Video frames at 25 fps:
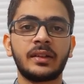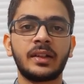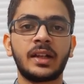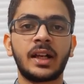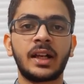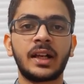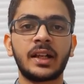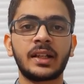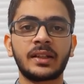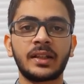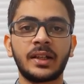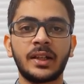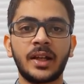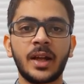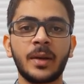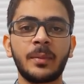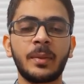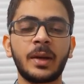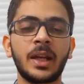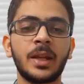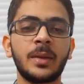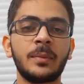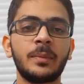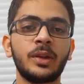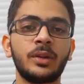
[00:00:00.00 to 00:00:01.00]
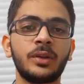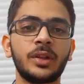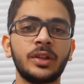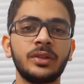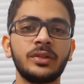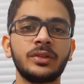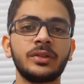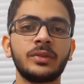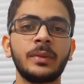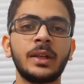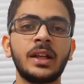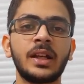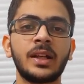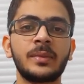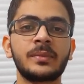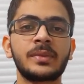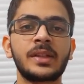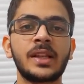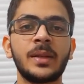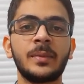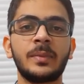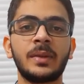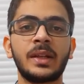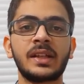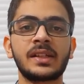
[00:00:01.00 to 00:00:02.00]
अगर ठंडा पानी पियोगे तो तुम्हें कम
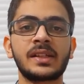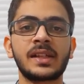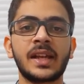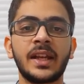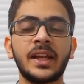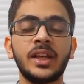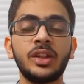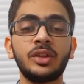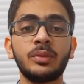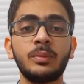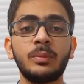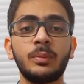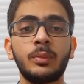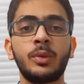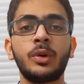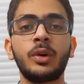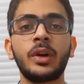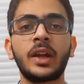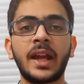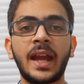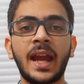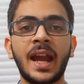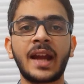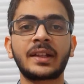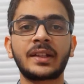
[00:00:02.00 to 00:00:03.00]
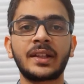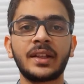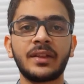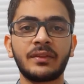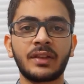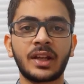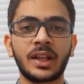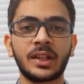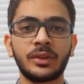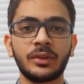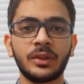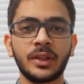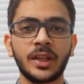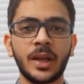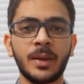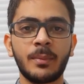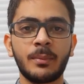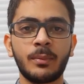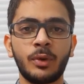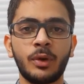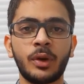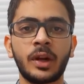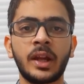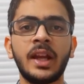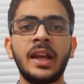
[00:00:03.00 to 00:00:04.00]
स्लीपीनेस आएगी तुम मोर एक्टिव रहते हो या
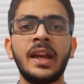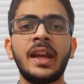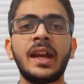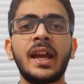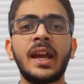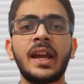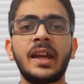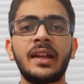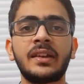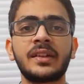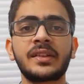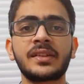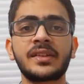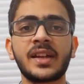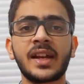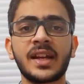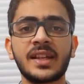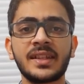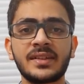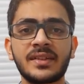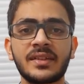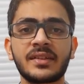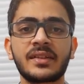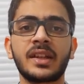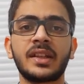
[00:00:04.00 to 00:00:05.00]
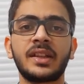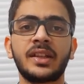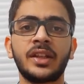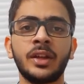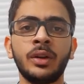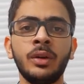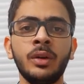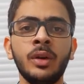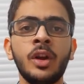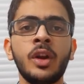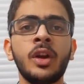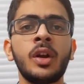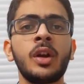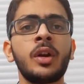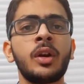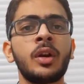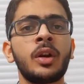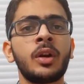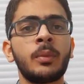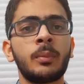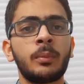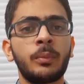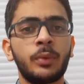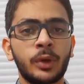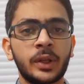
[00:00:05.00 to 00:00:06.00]
मोर एनर्जाइज रहते हो
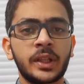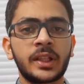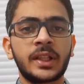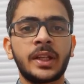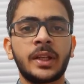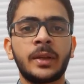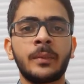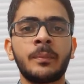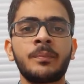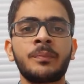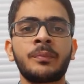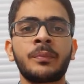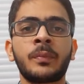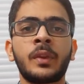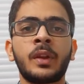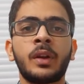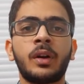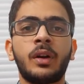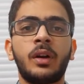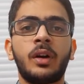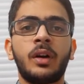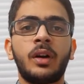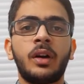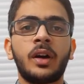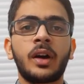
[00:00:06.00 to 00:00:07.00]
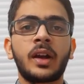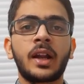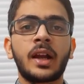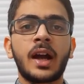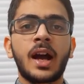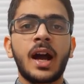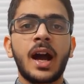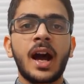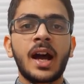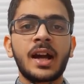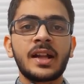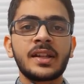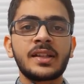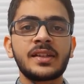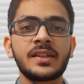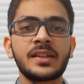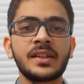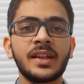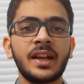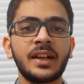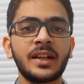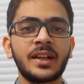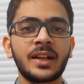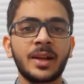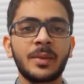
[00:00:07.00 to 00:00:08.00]
पूरे दिन और आज
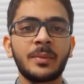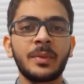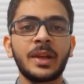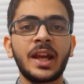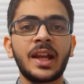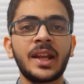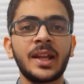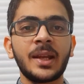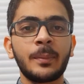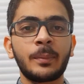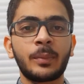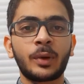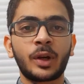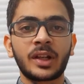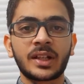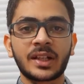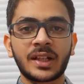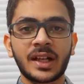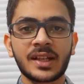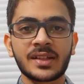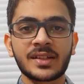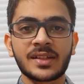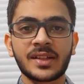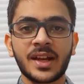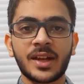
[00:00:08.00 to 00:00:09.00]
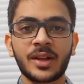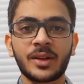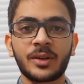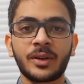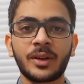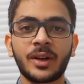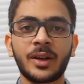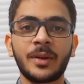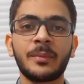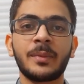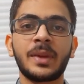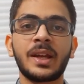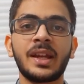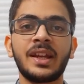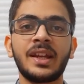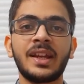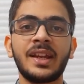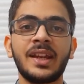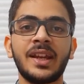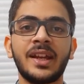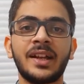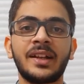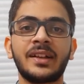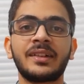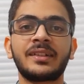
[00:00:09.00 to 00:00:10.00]
या कल में यार एक पॉडकास्ट आ रहा होगा मेरे
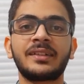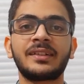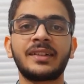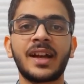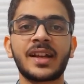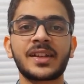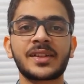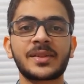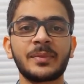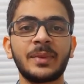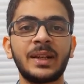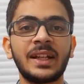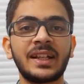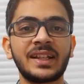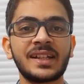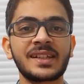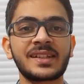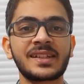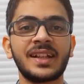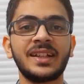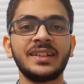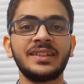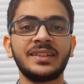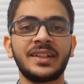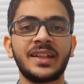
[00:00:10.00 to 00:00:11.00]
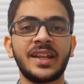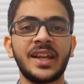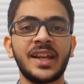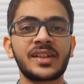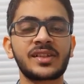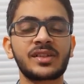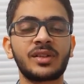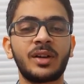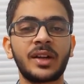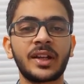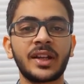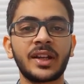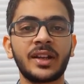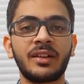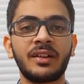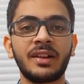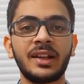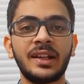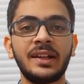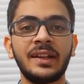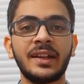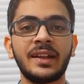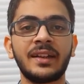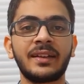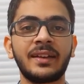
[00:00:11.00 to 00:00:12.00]
एक क्लासमेट के साथ ही हैज गॉट एन
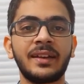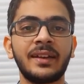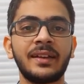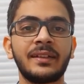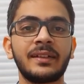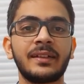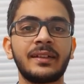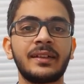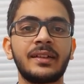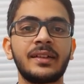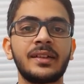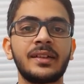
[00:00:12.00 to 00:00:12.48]
ऑल इंडिया रैंक